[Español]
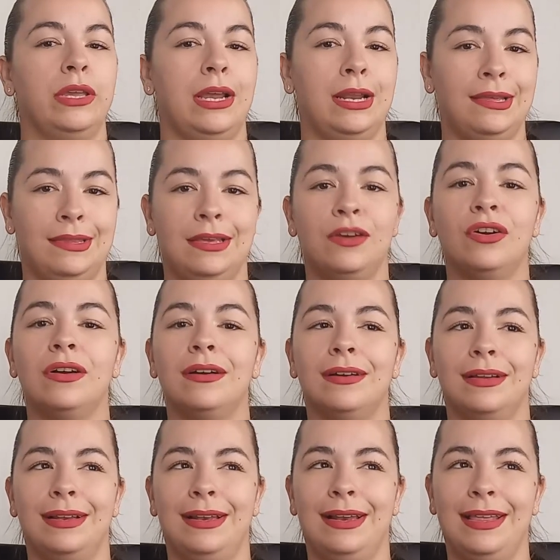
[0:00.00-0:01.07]
ya les digo,
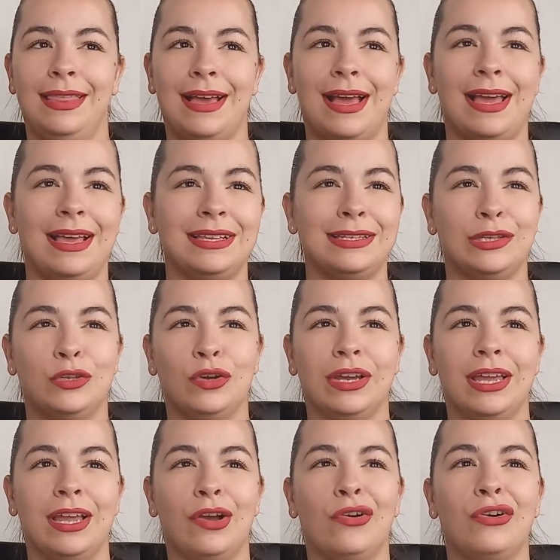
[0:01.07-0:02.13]
le da ese
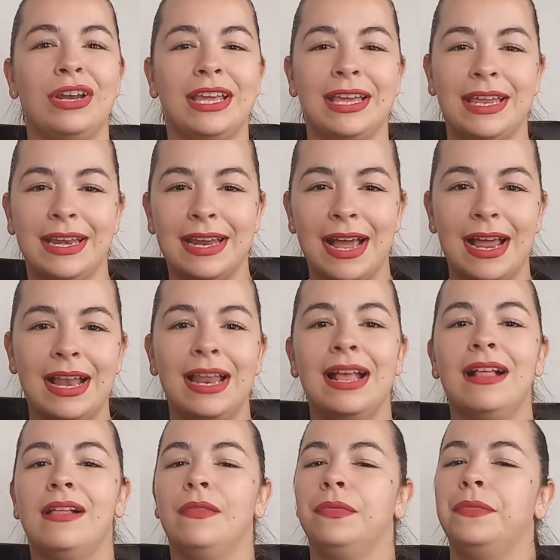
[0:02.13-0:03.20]
toque original,
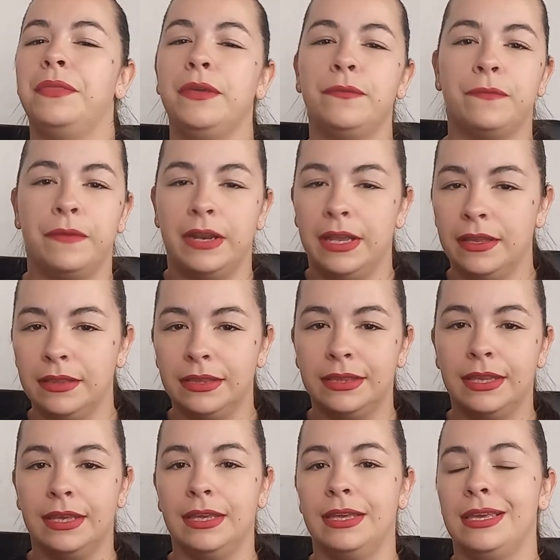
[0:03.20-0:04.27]

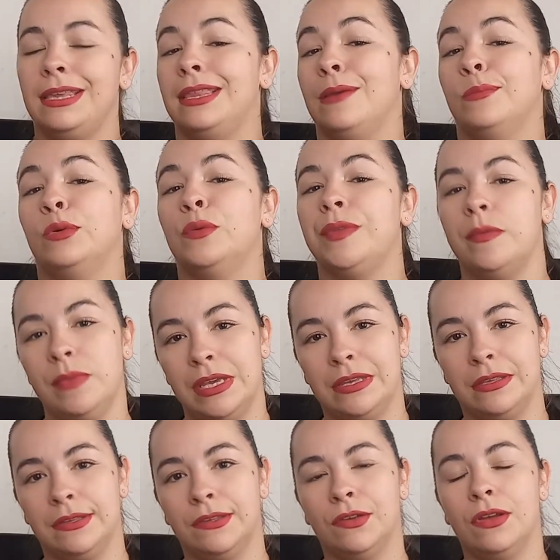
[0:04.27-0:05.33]
diferente y de
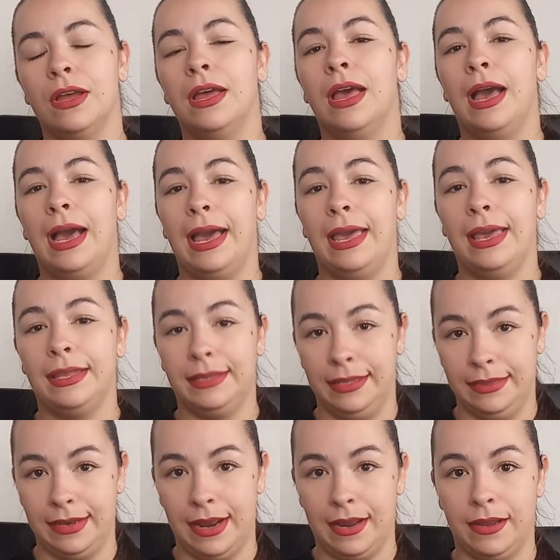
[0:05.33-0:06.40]
movimiento a este
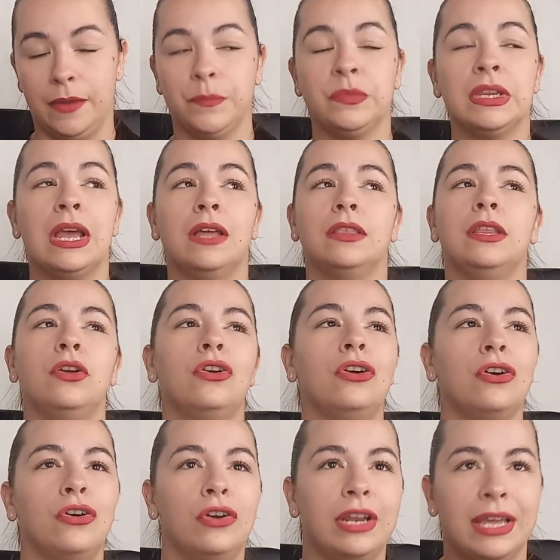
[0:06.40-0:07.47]
traje.
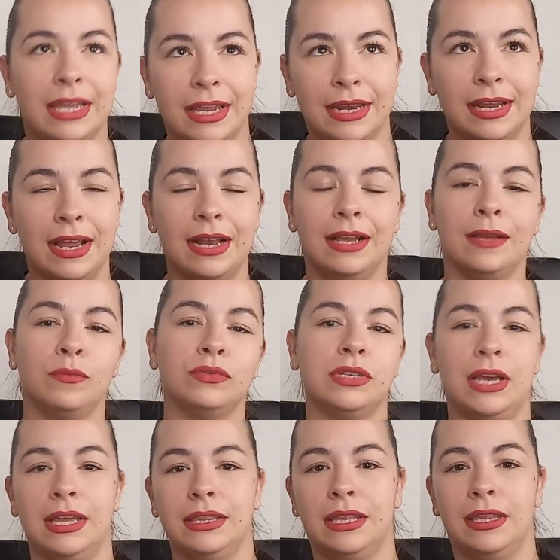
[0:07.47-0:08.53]
Digo original, que mucha
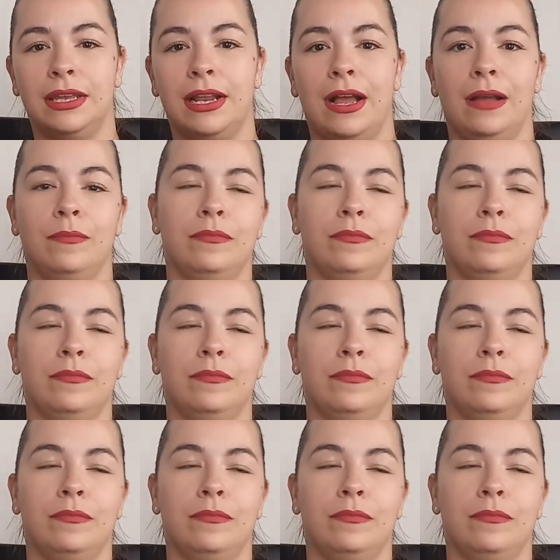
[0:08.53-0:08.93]
gente dirá...